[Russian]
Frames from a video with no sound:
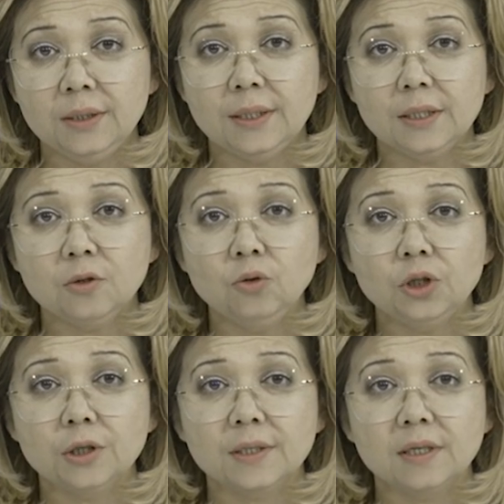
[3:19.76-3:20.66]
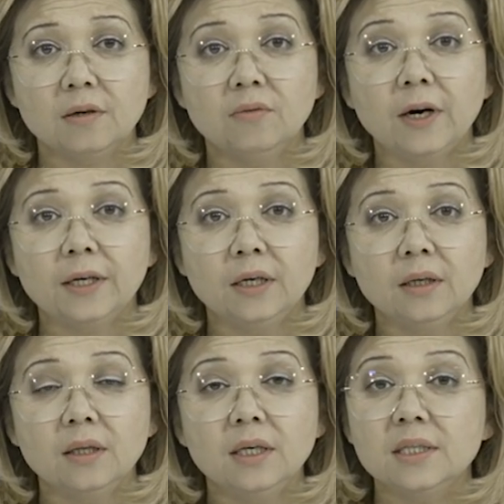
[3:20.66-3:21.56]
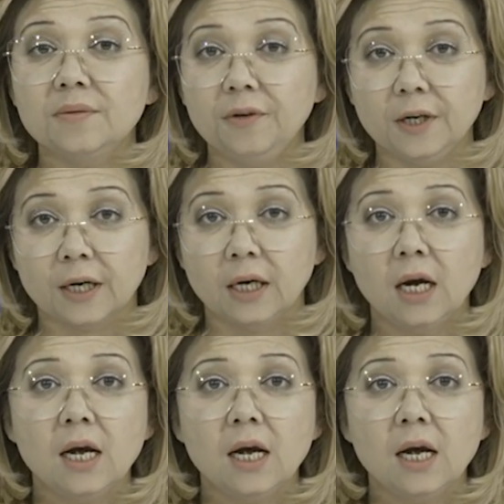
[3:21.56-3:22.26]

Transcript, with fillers: интересующихся военной сферой,